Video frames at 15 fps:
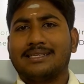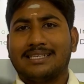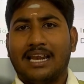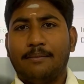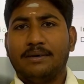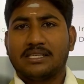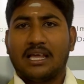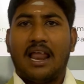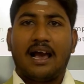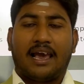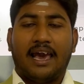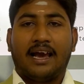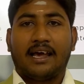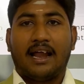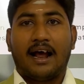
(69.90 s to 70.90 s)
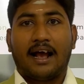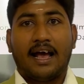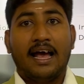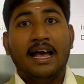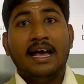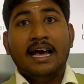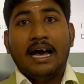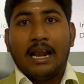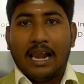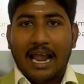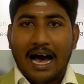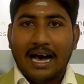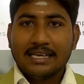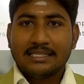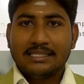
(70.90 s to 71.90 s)
சிலபஸ் எல்லாம் கேட்குறாங்க
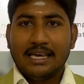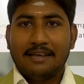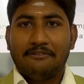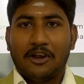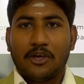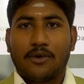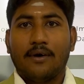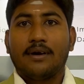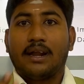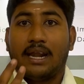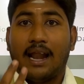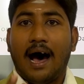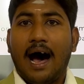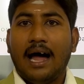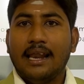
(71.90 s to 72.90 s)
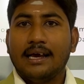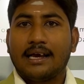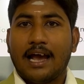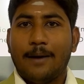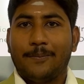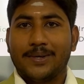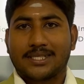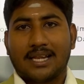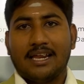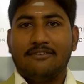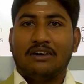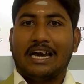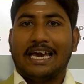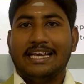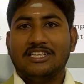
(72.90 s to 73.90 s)
லாஸ்ட் இயர் வரைக்கும் நாலு கேம்பஸில்
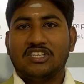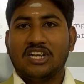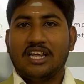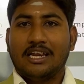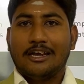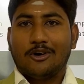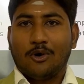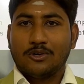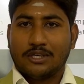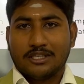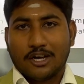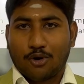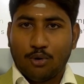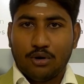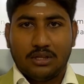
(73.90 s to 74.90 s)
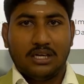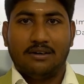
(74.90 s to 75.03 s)
இவங்க இன்ஜினியரிங் கோர்சஸை கொடுத்துட்டு